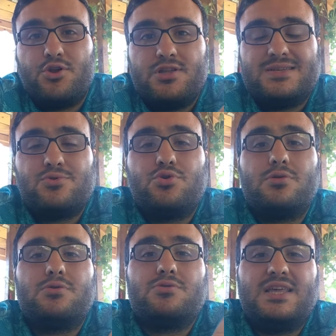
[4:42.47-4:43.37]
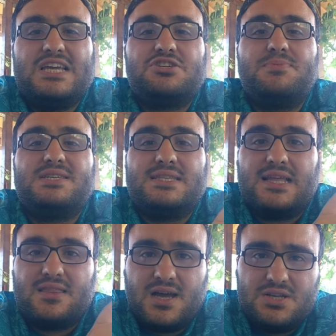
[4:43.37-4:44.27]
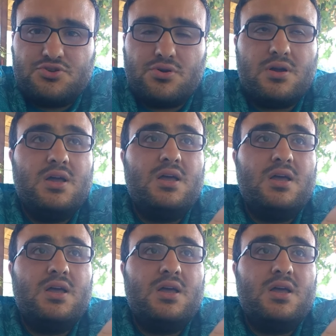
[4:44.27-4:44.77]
Yönetim kurulunun değişmesinden daha çok